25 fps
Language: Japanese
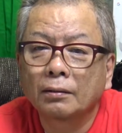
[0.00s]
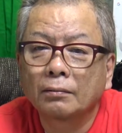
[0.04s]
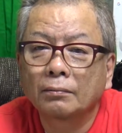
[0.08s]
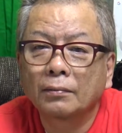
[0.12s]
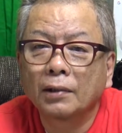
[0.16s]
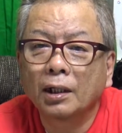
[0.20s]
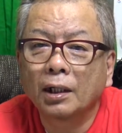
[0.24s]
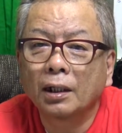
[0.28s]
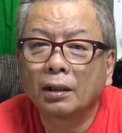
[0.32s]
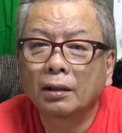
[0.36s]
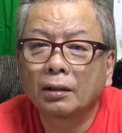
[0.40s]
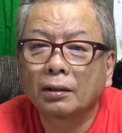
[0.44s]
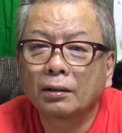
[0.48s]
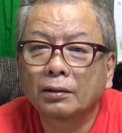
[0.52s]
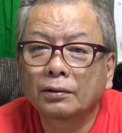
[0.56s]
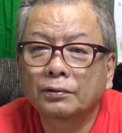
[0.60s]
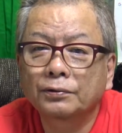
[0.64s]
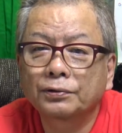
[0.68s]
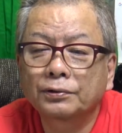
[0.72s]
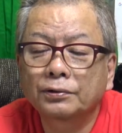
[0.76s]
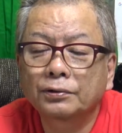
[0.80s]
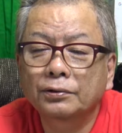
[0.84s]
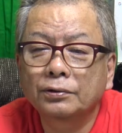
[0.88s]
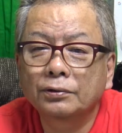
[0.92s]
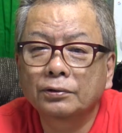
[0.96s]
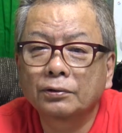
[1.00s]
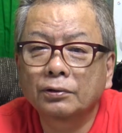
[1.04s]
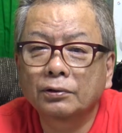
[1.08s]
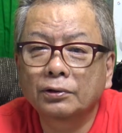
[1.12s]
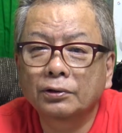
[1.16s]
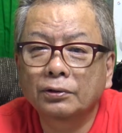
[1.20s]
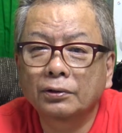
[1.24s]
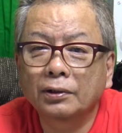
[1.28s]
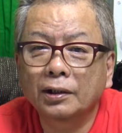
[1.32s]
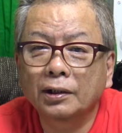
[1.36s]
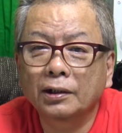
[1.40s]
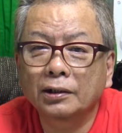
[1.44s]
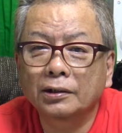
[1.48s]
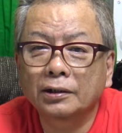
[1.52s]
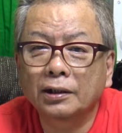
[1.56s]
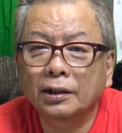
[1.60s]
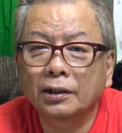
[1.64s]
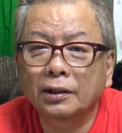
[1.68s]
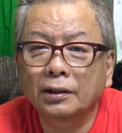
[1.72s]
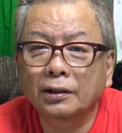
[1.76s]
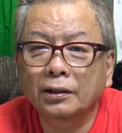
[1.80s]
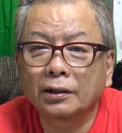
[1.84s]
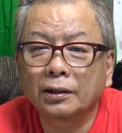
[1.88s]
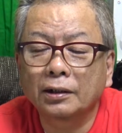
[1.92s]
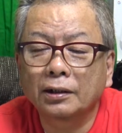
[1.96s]
まあ普通の人からした
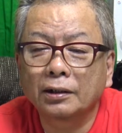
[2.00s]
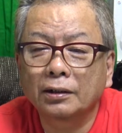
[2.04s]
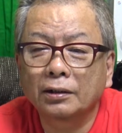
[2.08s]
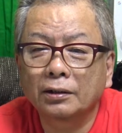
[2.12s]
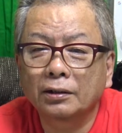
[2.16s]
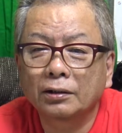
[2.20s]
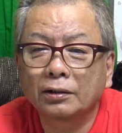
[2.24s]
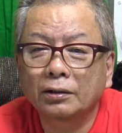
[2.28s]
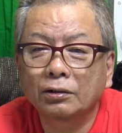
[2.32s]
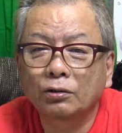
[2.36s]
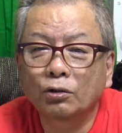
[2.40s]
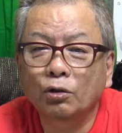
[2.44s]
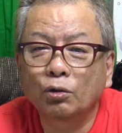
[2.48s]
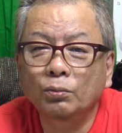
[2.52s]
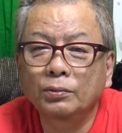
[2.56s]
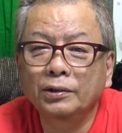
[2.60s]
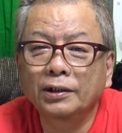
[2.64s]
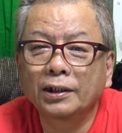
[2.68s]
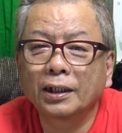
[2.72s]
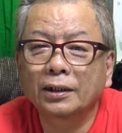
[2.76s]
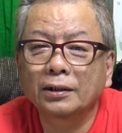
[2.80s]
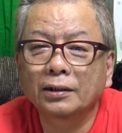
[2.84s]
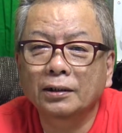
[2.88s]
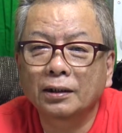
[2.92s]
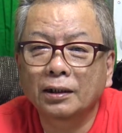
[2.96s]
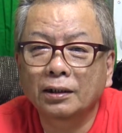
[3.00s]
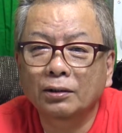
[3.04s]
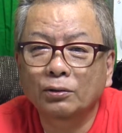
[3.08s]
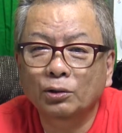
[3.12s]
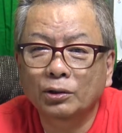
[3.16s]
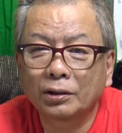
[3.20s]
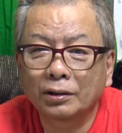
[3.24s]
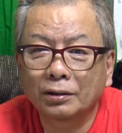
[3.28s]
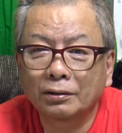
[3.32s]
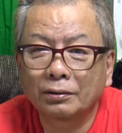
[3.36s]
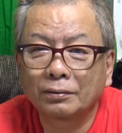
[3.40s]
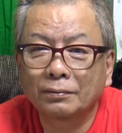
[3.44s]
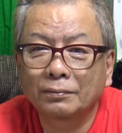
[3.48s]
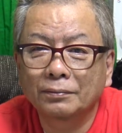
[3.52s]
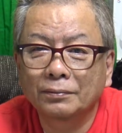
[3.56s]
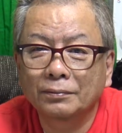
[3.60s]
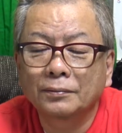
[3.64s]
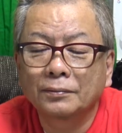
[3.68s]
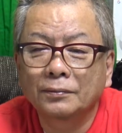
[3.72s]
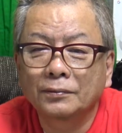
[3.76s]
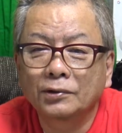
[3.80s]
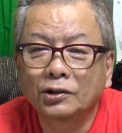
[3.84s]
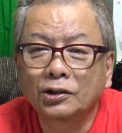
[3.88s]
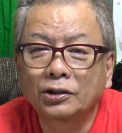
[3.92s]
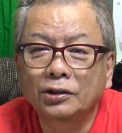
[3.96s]
らねゴミなんだろうけど
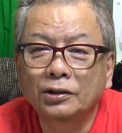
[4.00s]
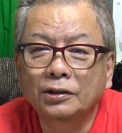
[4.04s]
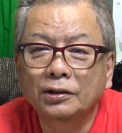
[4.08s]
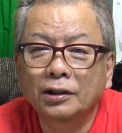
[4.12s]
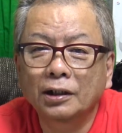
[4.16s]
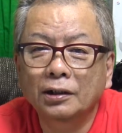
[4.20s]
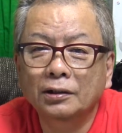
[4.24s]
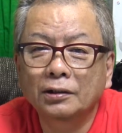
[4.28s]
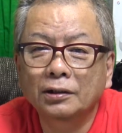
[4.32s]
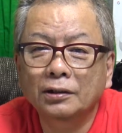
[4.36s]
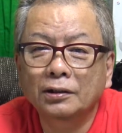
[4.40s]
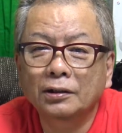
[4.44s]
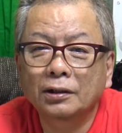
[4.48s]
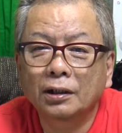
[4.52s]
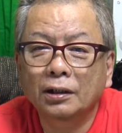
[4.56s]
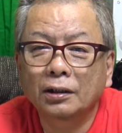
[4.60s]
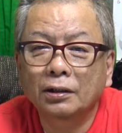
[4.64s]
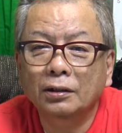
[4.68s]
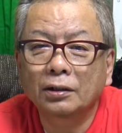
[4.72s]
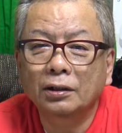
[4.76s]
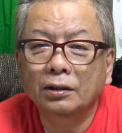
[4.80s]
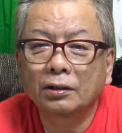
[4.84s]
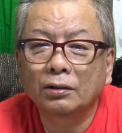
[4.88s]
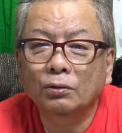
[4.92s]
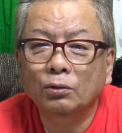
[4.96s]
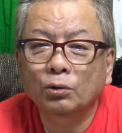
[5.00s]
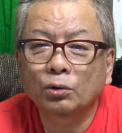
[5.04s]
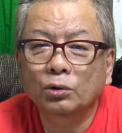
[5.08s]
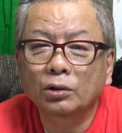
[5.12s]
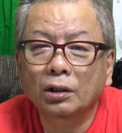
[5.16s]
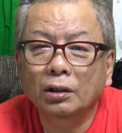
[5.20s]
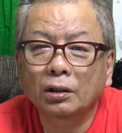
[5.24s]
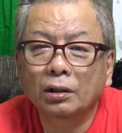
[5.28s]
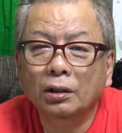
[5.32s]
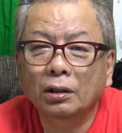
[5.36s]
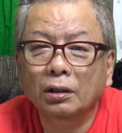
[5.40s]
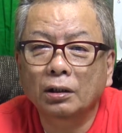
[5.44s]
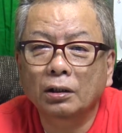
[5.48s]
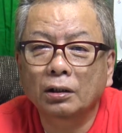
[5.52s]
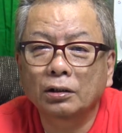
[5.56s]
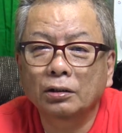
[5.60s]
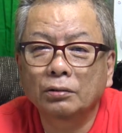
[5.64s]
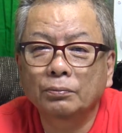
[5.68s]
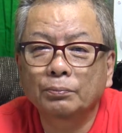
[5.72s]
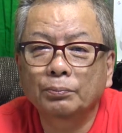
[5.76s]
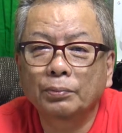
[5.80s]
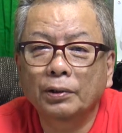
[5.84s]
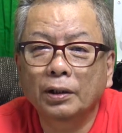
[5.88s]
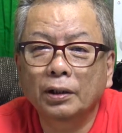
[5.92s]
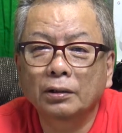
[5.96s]
じっちゃんにしたらねお宝がいっ
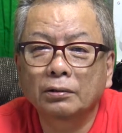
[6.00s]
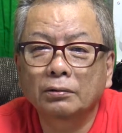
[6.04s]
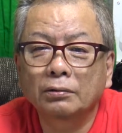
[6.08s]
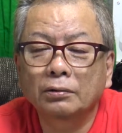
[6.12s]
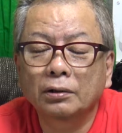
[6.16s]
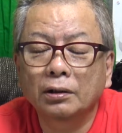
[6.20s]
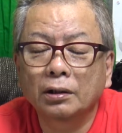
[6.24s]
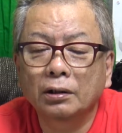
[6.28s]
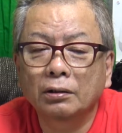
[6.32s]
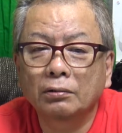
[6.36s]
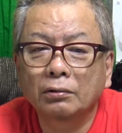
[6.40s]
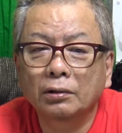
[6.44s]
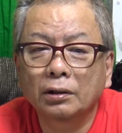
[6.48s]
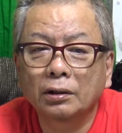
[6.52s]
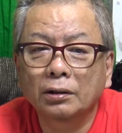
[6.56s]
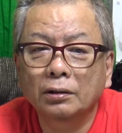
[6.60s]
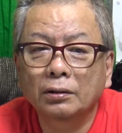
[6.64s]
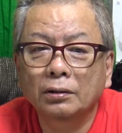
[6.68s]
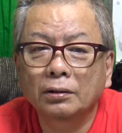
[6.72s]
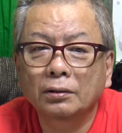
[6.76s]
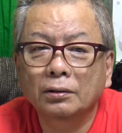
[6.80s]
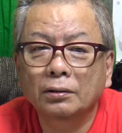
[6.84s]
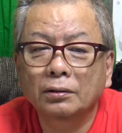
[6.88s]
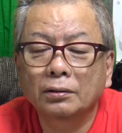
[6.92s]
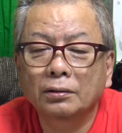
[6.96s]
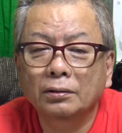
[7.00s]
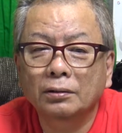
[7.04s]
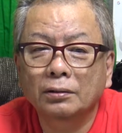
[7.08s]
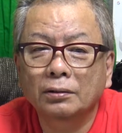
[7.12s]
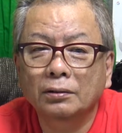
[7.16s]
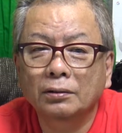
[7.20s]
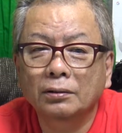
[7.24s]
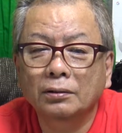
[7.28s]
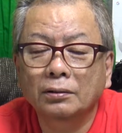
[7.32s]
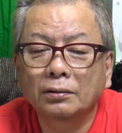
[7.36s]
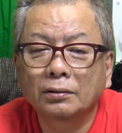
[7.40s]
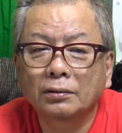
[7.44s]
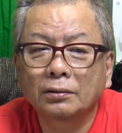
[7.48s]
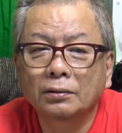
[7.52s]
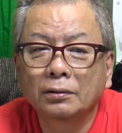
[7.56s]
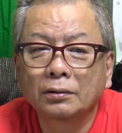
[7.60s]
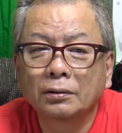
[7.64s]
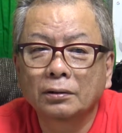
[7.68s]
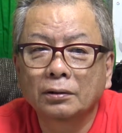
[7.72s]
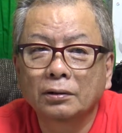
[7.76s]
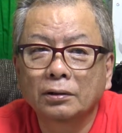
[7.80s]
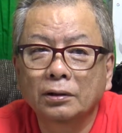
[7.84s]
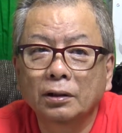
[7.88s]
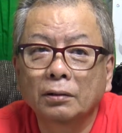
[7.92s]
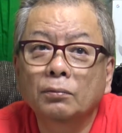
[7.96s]
ぱいあるんだよね
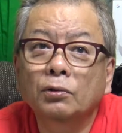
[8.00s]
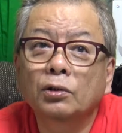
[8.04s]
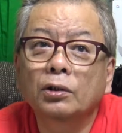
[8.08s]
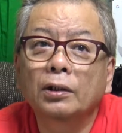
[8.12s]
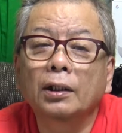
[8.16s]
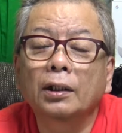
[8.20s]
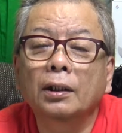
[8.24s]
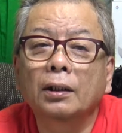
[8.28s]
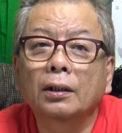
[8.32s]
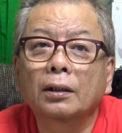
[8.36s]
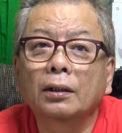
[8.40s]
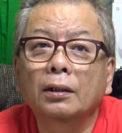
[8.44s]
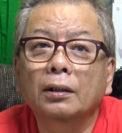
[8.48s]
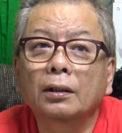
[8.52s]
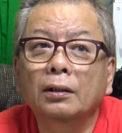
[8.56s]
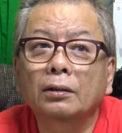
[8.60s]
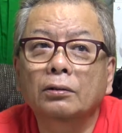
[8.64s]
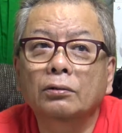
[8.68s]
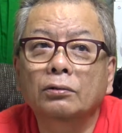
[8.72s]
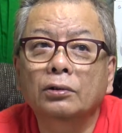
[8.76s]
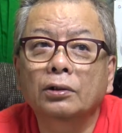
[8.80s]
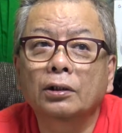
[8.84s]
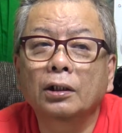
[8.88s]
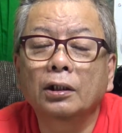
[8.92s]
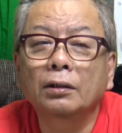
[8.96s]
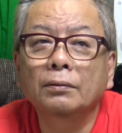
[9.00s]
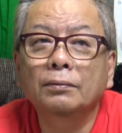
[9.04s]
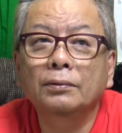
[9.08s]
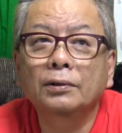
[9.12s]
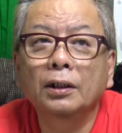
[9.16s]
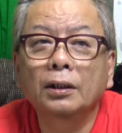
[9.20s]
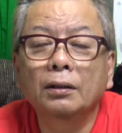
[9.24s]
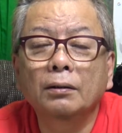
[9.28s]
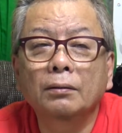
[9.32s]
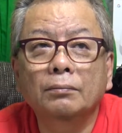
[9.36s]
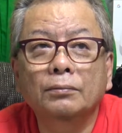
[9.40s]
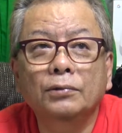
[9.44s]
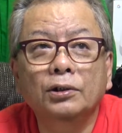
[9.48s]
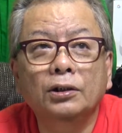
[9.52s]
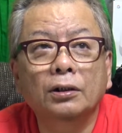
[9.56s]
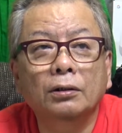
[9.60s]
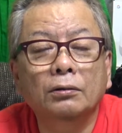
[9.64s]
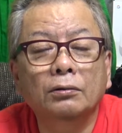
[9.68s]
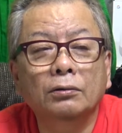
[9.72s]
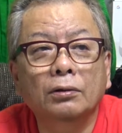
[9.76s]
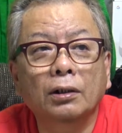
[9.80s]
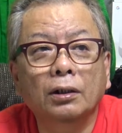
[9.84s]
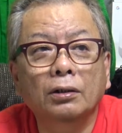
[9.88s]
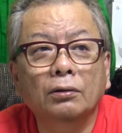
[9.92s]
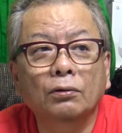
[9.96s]
でもねあのテレビで見て
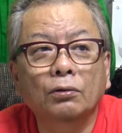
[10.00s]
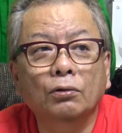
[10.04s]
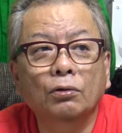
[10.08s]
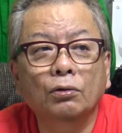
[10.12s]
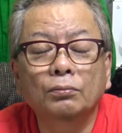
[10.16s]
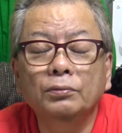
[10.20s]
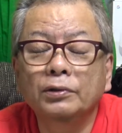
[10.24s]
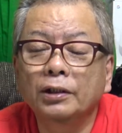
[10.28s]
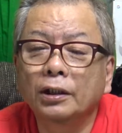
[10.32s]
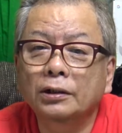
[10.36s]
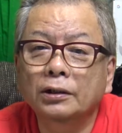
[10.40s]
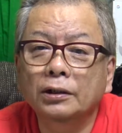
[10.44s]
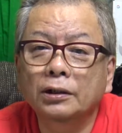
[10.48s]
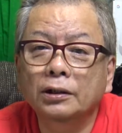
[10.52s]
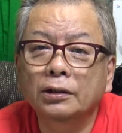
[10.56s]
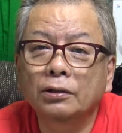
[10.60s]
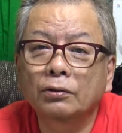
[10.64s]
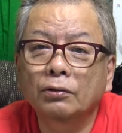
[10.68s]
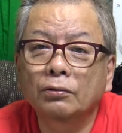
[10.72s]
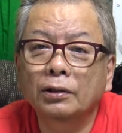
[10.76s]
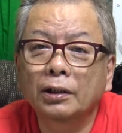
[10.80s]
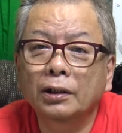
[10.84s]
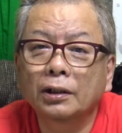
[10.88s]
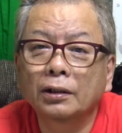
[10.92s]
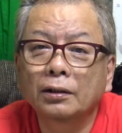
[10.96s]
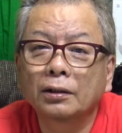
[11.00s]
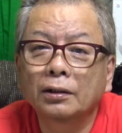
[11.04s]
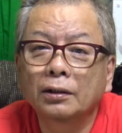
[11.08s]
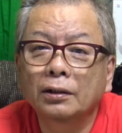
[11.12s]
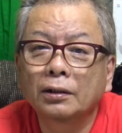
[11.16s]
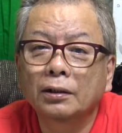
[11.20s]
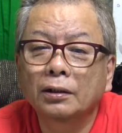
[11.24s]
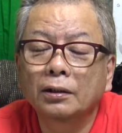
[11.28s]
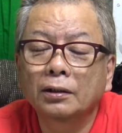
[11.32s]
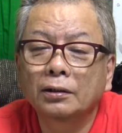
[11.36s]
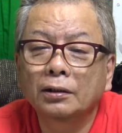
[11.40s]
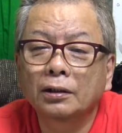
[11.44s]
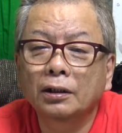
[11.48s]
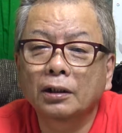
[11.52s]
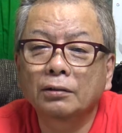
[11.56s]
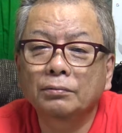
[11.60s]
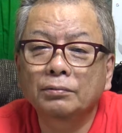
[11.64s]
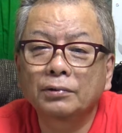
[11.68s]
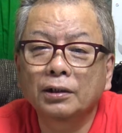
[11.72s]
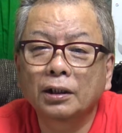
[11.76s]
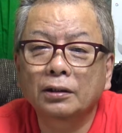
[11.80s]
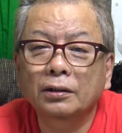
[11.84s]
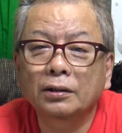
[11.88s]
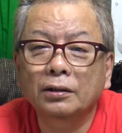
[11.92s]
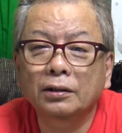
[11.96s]
るとあのゴミ屋敷のね
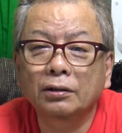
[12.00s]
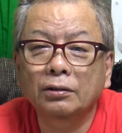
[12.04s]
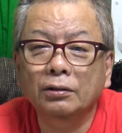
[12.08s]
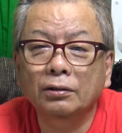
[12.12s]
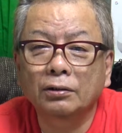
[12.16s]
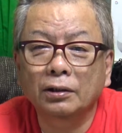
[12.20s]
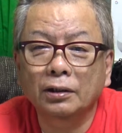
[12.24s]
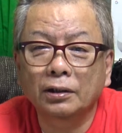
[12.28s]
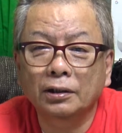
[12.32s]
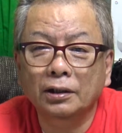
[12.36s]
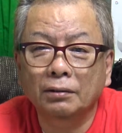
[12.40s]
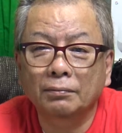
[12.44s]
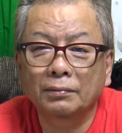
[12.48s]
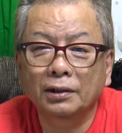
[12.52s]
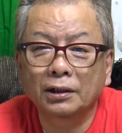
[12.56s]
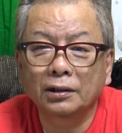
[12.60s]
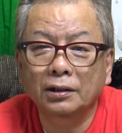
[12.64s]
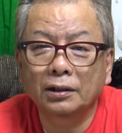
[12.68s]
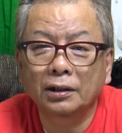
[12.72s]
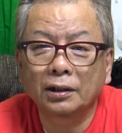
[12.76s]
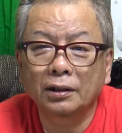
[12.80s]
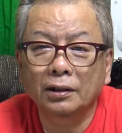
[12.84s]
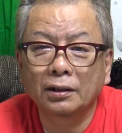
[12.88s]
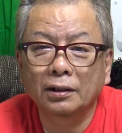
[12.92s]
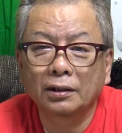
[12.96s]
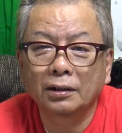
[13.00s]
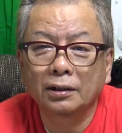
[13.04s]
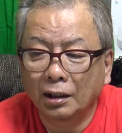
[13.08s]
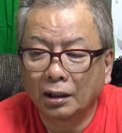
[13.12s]
テレビやってるよねたまにね